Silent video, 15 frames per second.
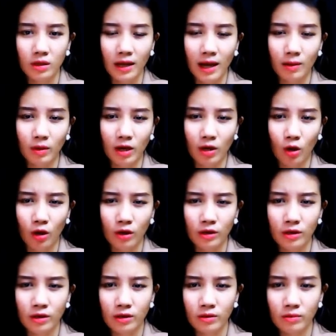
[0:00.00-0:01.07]
Em nghe
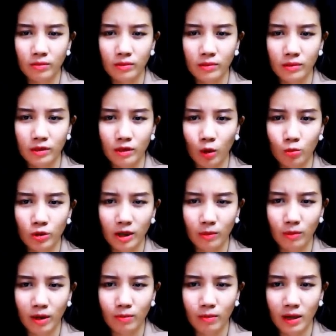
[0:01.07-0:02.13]
nói Công
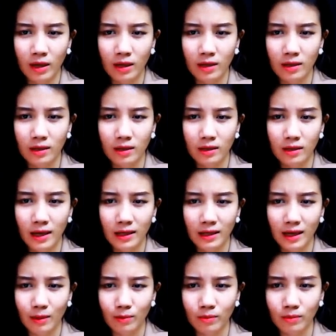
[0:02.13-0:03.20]
trình bên Mỹ Đang
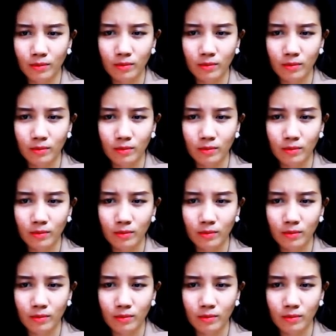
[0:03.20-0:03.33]
gặp